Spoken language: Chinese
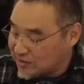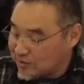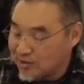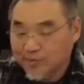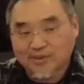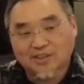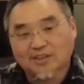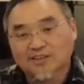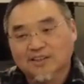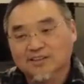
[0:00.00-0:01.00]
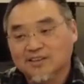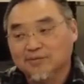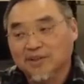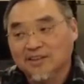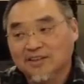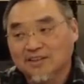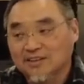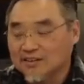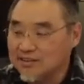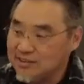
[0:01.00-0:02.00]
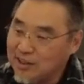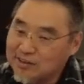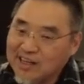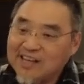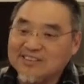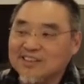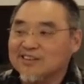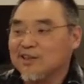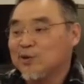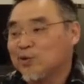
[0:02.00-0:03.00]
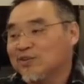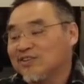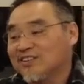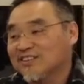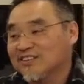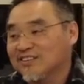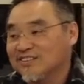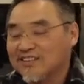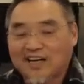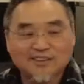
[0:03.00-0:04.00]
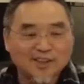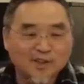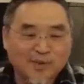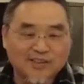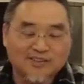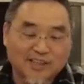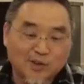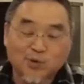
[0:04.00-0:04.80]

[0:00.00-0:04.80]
你你要相信吗？你要看这个弟兄，他这一辈子他做